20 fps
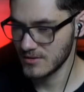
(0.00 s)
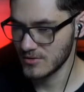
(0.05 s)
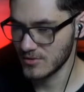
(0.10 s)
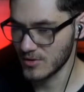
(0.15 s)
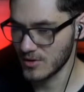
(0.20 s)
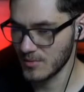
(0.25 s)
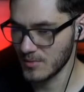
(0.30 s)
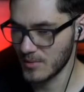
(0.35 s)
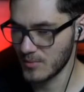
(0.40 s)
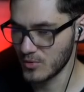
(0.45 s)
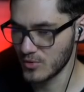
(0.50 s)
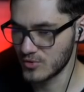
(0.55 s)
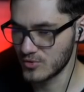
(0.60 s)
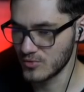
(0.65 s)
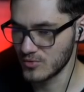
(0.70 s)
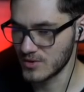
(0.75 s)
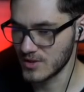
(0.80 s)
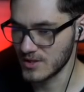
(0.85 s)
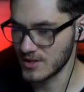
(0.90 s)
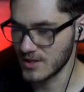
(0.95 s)
To chyba było
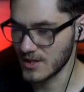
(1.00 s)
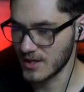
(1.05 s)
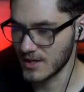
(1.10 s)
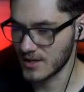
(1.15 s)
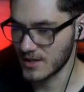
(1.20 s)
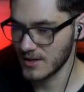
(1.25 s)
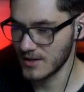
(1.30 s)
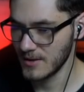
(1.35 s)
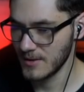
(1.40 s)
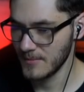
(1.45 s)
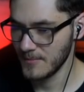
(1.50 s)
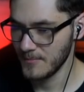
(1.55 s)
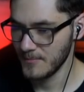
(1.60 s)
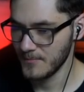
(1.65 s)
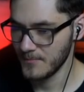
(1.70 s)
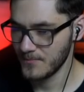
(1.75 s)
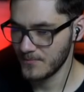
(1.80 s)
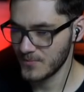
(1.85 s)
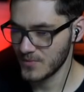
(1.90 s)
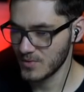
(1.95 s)
tutaj, tak.
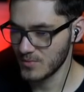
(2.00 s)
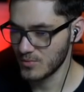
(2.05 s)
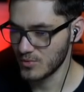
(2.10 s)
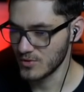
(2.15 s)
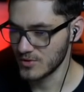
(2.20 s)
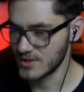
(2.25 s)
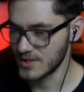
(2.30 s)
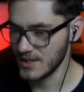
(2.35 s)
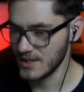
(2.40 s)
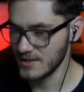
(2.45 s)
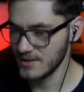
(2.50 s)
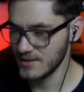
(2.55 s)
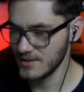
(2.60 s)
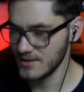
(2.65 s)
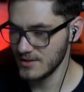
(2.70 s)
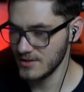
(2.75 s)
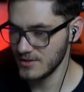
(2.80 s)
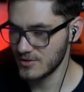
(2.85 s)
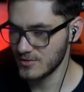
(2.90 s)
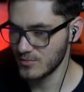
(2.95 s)
Tu było
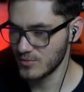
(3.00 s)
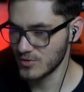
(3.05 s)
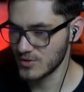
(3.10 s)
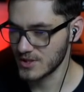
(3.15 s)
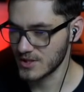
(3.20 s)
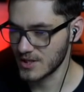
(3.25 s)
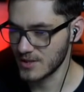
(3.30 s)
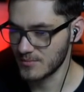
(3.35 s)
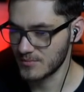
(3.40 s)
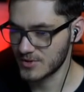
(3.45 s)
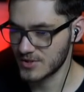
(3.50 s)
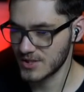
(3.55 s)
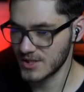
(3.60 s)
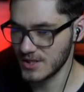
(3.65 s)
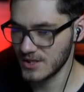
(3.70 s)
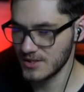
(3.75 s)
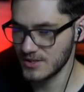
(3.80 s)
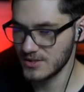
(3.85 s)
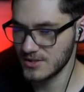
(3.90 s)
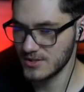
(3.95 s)
tędy i tu było takie
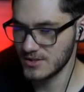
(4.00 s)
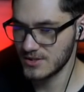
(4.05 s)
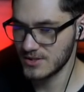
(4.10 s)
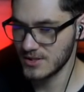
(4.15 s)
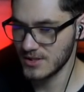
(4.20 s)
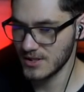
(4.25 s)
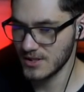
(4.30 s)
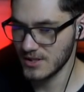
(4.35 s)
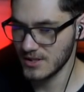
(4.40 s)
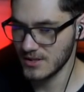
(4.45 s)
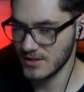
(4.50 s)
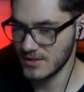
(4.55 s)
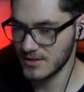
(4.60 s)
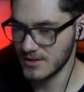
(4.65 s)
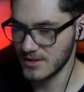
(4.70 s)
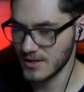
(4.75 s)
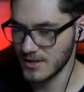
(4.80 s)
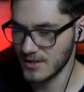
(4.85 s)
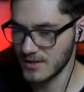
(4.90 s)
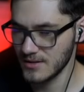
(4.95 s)
przejście,
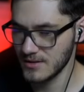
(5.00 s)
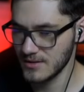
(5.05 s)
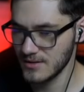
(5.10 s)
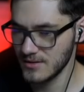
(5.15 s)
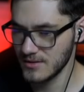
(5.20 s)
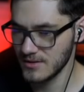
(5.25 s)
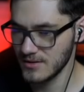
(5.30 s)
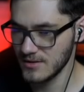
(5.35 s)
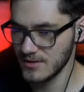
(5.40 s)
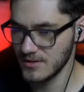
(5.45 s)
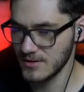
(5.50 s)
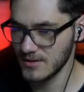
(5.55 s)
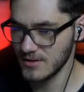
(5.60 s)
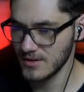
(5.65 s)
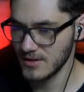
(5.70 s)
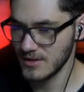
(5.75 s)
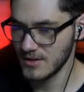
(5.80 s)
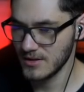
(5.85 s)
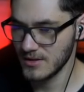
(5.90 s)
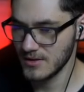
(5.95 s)
tędy.
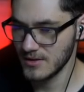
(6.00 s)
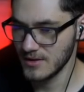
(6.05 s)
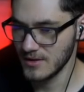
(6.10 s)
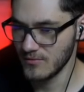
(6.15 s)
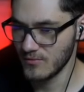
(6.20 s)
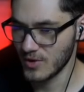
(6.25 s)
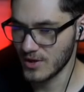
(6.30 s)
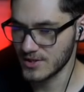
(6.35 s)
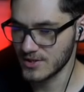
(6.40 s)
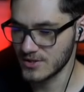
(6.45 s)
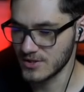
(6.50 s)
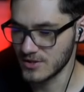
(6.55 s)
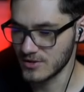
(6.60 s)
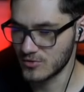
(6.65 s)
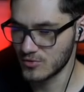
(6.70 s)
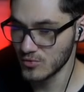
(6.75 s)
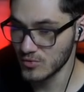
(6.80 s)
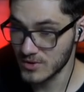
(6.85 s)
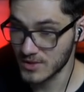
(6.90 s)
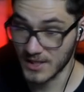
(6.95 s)
I właśnie
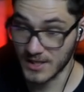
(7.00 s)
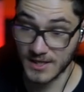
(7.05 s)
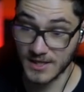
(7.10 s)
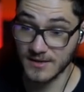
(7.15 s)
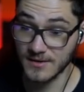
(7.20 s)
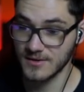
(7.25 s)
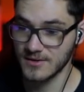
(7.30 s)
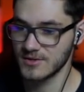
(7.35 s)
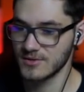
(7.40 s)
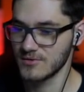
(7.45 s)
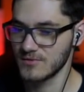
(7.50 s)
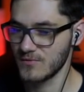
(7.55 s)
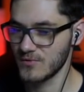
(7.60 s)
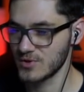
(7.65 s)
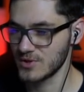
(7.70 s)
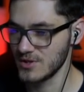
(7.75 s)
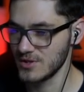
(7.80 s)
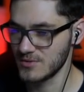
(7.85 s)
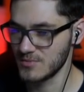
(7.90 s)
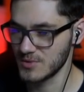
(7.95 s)
tutaj, gdzie
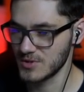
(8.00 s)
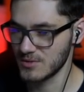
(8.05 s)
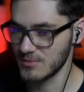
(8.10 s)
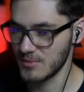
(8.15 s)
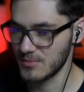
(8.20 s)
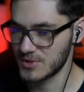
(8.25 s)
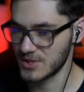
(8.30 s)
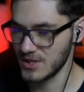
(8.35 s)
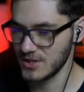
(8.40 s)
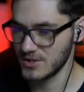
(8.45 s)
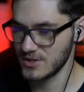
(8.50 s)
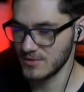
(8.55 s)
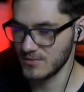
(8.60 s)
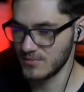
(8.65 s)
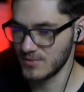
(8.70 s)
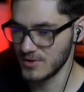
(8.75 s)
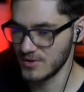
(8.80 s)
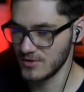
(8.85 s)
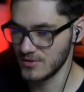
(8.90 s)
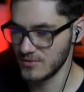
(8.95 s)
otworzyliśmy sobie przejście,
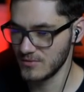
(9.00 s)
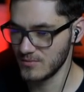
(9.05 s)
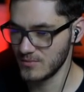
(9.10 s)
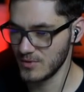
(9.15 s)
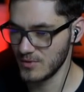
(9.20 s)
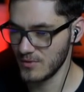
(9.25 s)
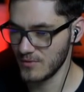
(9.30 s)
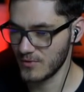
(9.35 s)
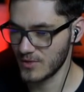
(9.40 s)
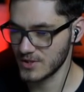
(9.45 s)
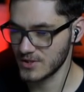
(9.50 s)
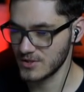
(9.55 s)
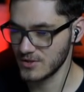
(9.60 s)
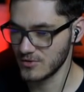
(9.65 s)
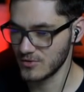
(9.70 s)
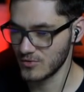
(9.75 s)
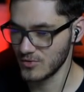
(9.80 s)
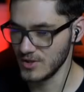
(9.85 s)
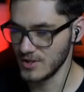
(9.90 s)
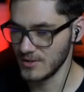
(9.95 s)
by, były
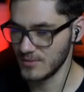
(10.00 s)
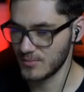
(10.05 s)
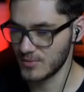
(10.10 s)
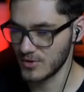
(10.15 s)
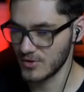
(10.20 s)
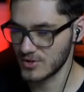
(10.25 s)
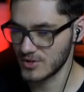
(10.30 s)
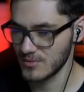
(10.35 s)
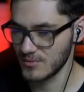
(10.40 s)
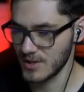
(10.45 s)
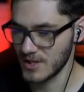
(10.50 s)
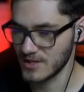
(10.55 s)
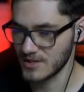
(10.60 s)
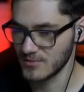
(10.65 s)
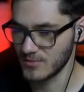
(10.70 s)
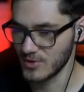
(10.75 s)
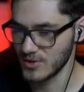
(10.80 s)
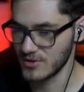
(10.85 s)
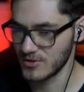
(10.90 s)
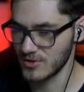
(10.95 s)
właśnie ruiny. Proszę bardzo,
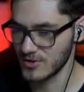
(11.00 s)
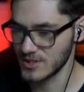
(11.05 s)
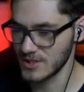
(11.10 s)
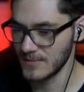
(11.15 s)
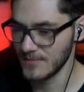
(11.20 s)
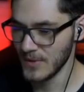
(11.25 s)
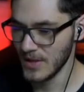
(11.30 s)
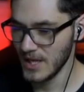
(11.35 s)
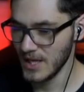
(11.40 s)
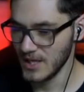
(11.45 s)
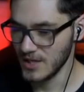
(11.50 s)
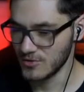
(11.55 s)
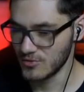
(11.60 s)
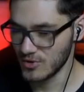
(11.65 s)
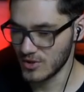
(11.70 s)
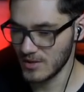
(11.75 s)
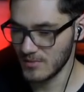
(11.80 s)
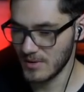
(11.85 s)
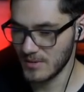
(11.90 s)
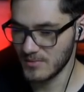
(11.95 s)
moi drodzy. I
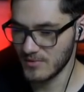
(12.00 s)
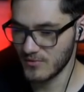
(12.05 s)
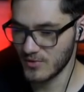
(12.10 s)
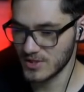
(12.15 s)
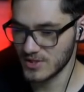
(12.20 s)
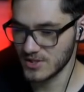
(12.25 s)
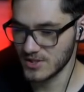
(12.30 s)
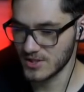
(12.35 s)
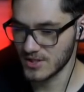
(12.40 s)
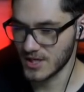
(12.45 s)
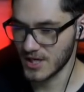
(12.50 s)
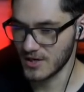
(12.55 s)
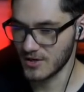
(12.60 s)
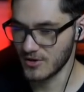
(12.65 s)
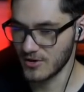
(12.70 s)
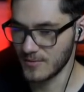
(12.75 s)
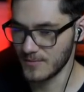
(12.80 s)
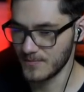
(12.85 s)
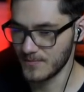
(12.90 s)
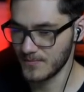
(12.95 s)
tutaj mamy właśnie
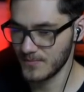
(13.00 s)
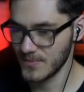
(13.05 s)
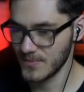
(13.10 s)
takiego